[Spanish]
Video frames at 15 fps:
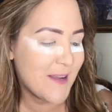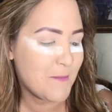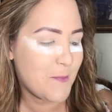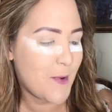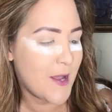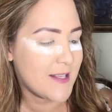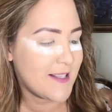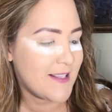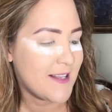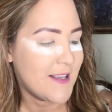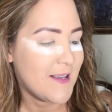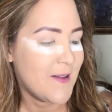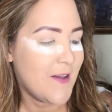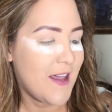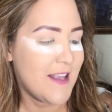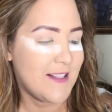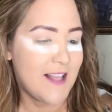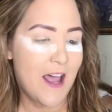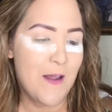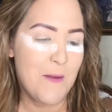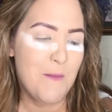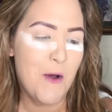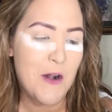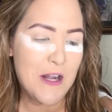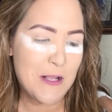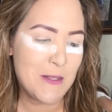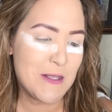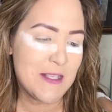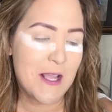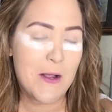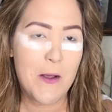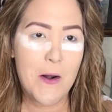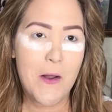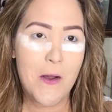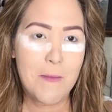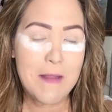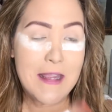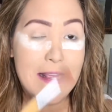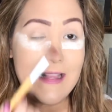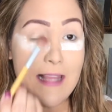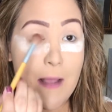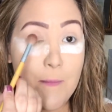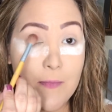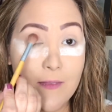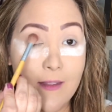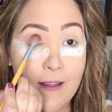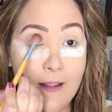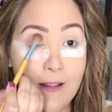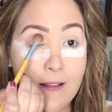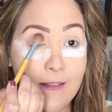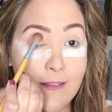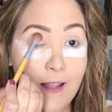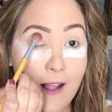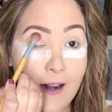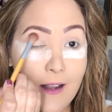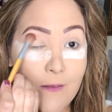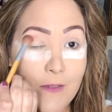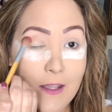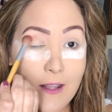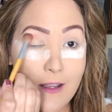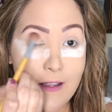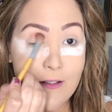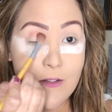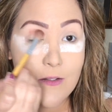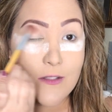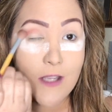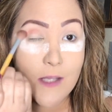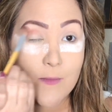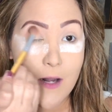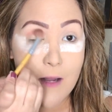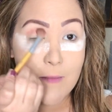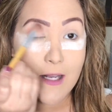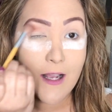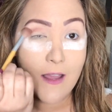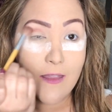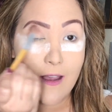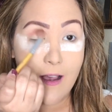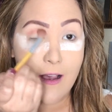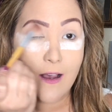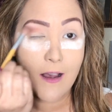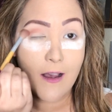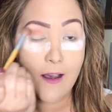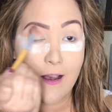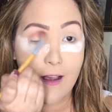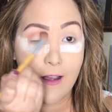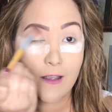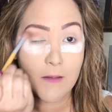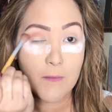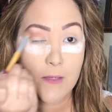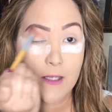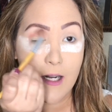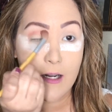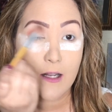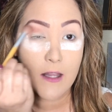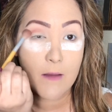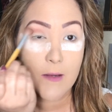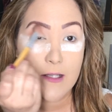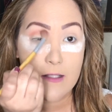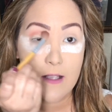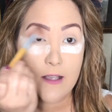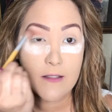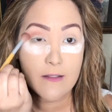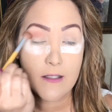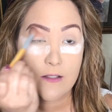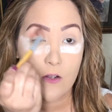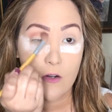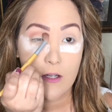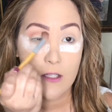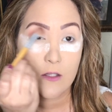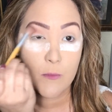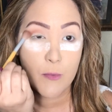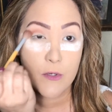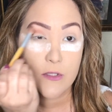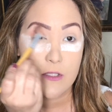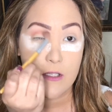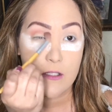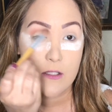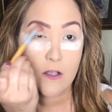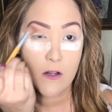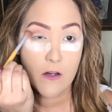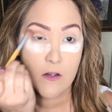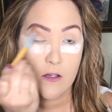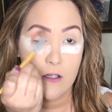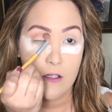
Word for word: y pues está bien bonito este color, hijita. Dale vida y entusiasmo a la mirada. Ay, mira nada más. Este solito por sí solo.